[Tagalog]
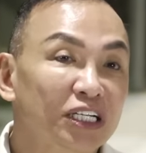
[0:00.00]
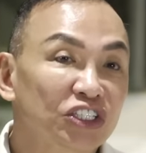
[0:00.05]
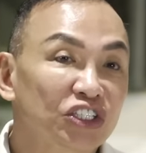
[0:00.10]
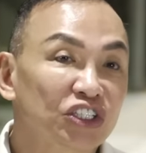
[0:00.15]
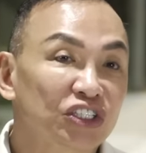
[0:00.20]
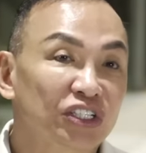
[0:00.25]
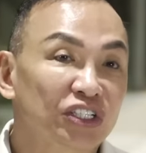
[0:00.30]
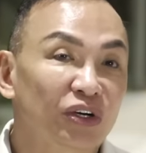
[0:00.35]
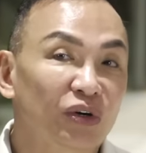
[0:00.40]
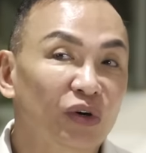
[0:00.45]

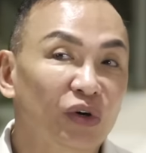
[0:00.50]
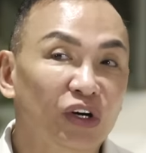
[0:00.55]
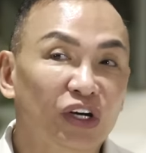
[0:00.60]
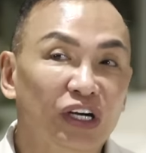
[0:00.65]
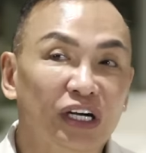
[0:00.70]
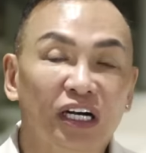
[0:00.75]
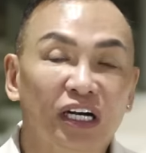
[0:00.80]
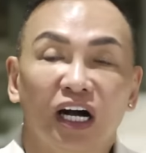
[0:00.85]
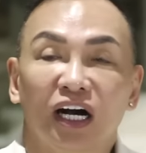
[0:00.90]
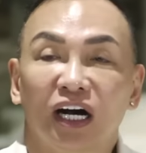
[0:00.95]
much
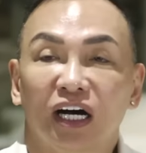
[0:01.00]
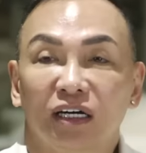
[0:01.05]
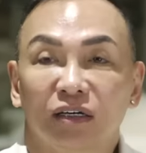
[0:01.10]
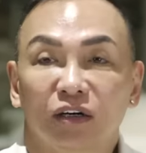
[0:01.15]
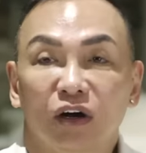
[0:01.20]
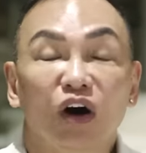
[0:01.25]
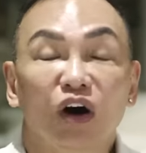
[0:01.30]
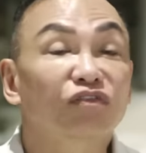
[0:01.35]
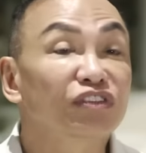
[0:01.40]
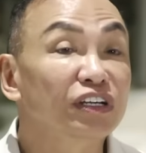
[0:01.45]
or
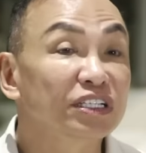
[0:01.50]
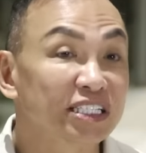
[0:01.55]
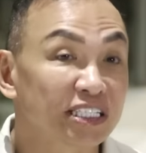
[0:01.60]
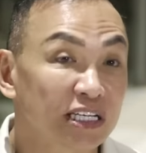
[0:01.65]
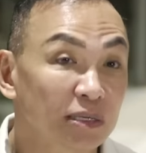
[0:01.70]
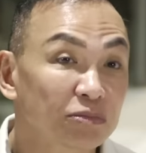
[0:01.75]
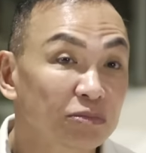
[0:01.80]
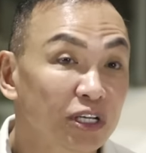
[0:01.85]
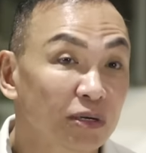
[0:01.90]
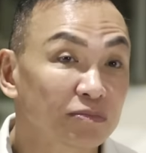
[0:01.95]
uh, obvious
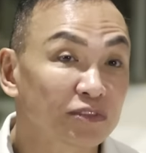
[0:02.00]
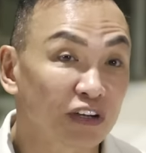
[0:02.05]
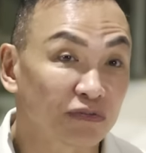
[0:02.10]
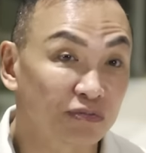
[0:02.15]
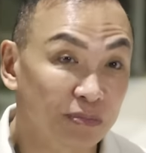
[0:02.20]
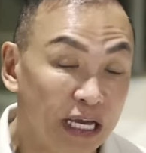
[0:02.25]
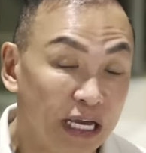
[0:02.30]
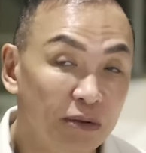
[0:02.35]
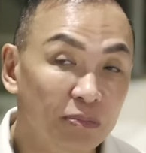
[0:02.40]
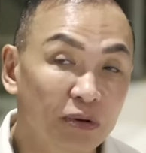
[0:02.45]
symptoms
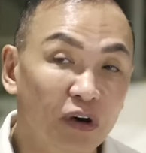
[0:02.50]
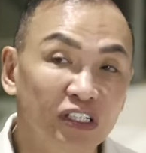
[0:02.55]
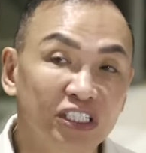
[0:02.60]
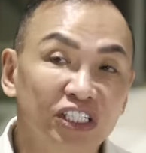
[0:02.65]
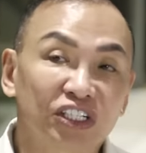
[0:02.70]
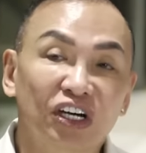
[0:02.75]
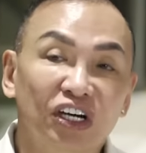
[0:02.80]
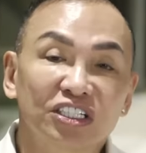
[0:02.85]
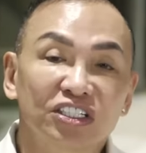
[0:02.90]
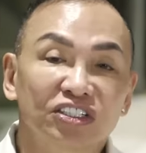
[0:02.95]
of
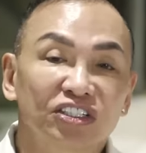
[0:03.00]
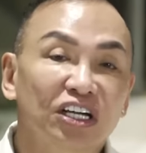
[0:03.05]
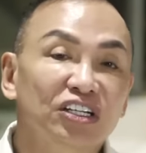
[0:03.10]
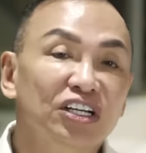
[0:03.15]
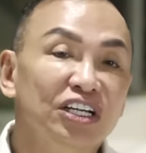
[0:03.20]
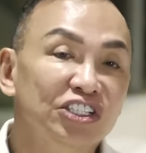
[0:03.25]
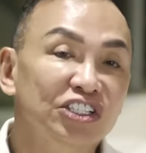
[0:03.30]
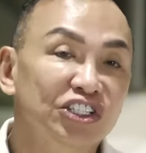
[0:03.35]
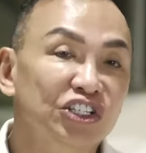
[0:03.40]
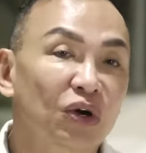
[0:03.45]
menopause because
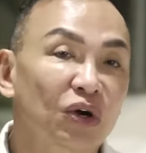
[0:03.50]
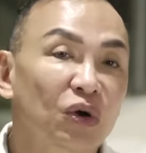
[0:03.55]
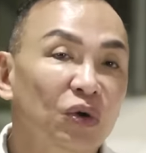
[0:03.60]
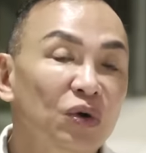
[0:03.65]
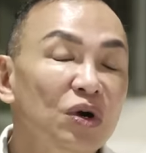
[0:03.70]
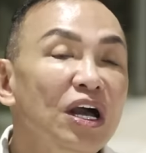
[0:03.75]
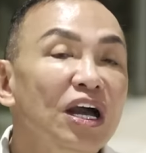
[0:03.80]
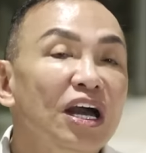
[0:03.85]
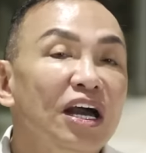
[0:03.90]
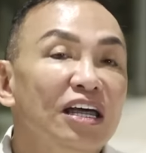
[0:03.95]
studies
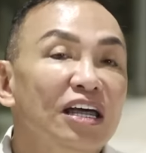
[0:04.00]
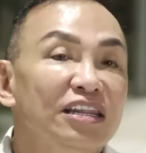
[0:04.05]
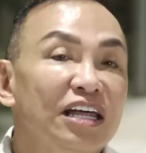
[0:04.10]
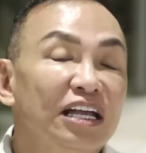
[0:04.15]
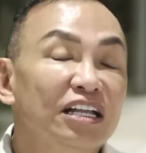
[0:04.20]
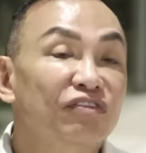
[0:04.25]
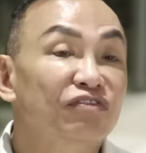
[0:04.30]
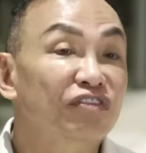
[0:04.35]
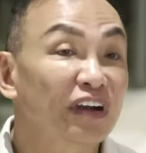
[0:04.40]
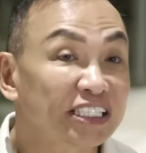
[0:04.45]
show
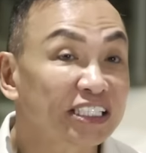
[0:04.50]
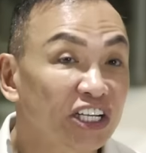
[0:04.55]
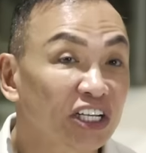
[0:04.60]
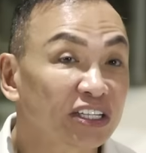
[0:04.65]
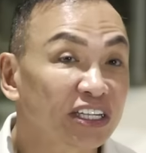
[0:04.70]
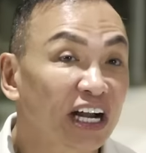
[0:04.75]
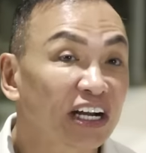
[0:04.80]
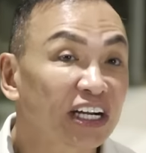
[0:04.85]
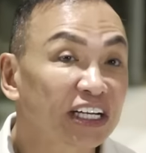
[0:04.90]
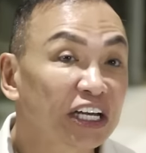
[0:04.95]
that
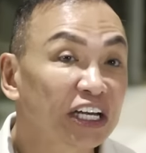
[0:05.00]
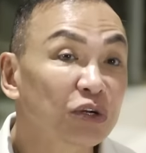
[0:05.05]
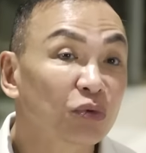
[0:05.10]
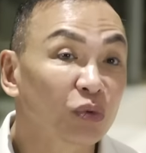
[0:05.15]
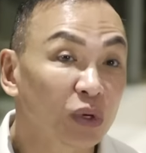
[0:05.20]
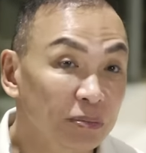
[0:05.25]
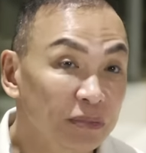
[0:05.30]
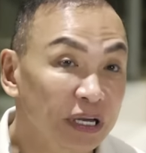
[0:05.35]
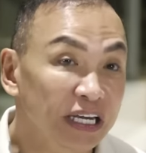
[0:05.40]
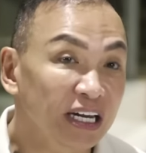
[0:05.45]
vegetarian
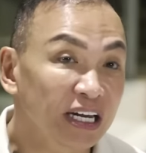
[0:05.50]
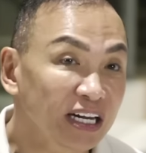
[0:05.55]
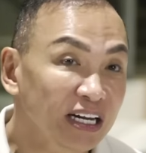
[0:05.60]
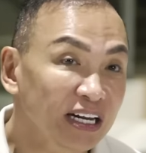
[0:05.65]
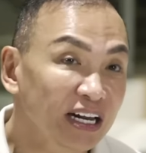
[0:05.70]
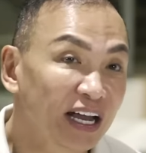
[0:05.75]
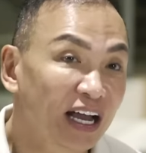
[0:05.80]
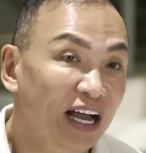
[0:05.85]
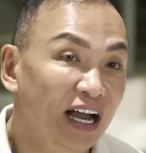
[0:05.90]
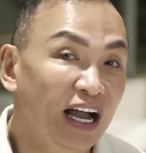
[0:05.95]
women
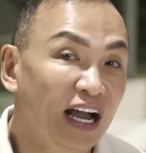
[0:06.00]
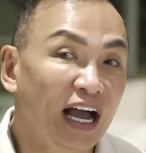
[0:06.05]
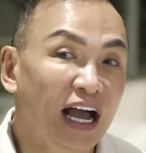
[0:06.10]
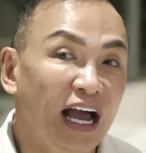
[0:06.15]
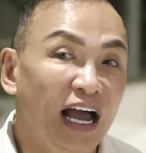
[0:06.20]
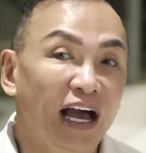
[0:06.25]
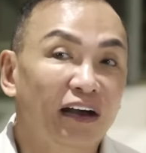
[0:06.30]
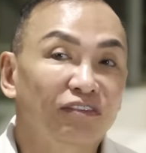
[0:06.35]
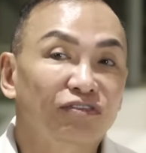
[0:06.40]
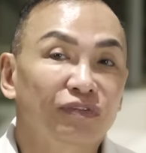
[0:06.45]

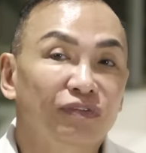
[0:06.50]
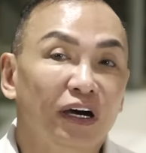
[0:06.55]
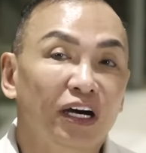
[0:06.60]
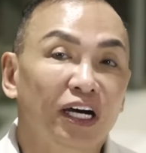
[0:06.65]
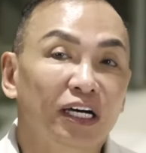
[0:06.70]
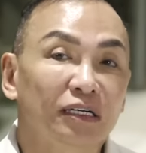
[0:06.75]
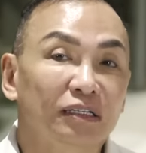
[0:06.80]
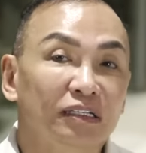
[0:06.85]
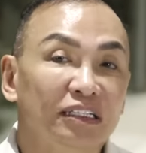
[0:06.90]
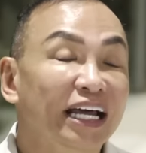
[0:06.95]
have
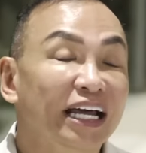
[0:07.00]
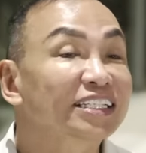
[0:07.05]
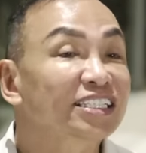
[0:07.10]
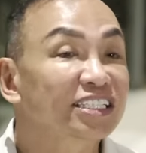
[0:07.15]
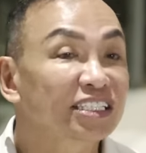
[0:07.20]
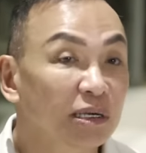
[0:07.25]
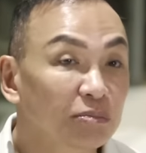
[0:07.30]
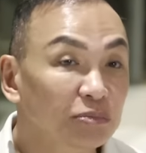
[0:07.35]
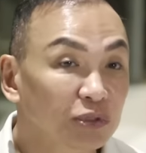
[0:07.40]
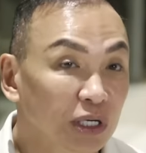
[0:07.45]
uh, less
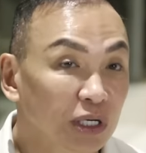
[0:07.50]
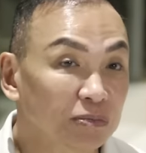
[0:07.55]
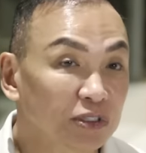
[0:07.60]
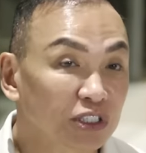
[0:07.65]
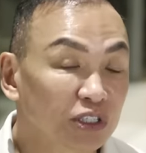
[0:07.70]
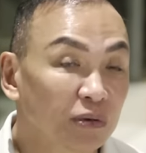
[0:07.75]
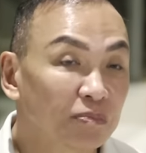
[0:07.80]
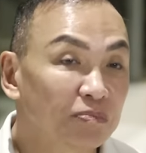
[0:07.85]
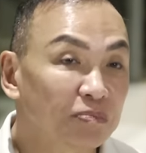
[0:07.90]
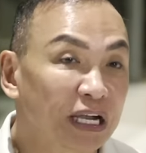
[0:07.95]

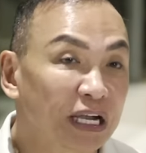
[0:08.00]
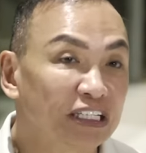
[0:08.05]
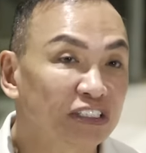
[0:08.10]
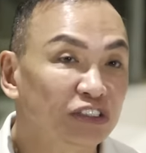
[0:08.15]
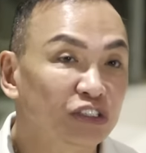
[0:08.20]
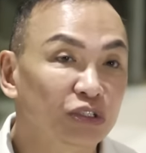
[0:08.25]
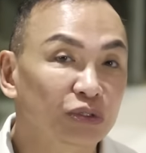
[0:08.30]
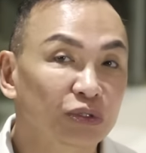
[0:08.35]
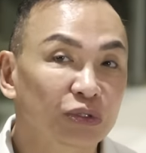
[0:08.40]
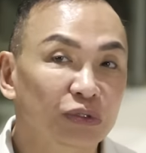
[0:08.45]
symptoms compared
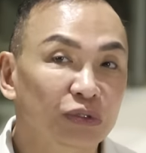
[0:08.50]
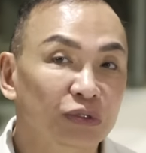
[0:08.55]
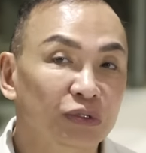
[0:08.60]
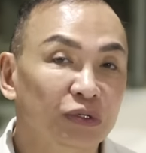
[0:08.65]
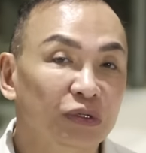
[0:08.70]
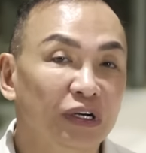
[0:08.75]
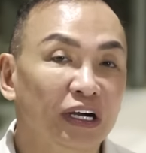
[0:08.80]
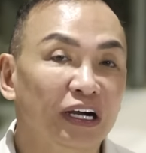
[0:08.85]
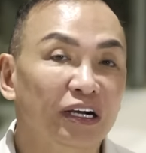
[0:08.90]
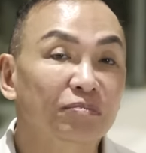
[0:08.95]

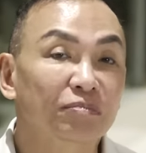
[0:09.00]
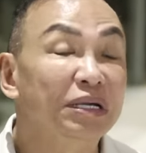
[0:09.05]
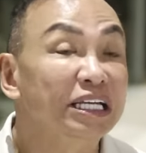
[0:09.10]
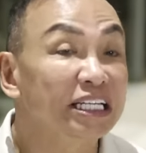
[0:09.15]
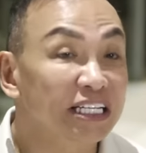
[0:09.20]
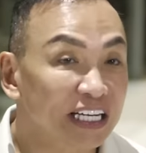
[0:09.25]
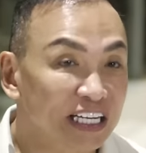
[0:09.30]
to meat